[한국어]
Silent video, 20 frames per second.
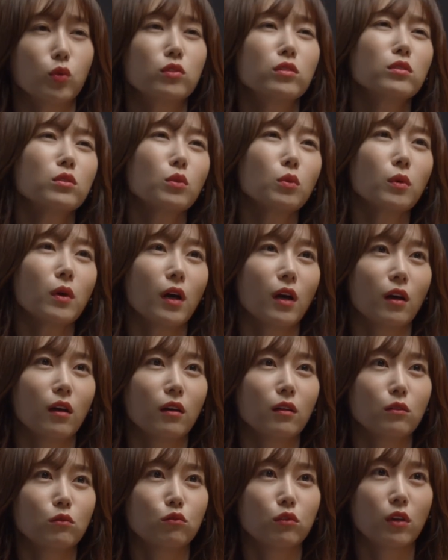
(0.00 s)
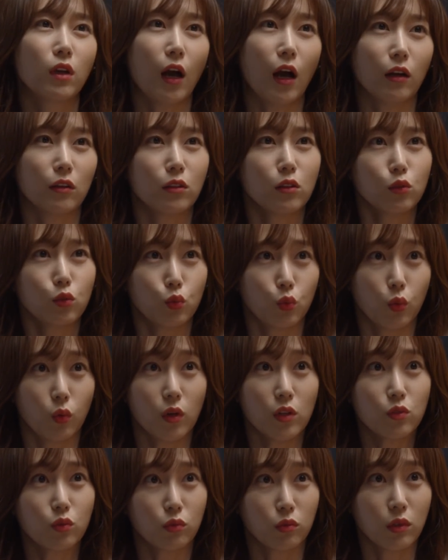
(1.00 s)
며칠 동안 우리 가게 일도
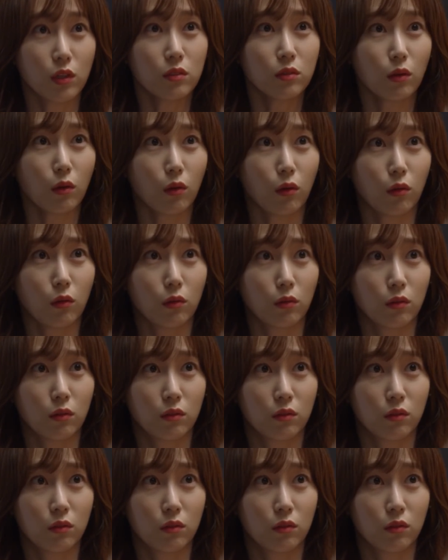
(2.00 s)
도와주고 해서.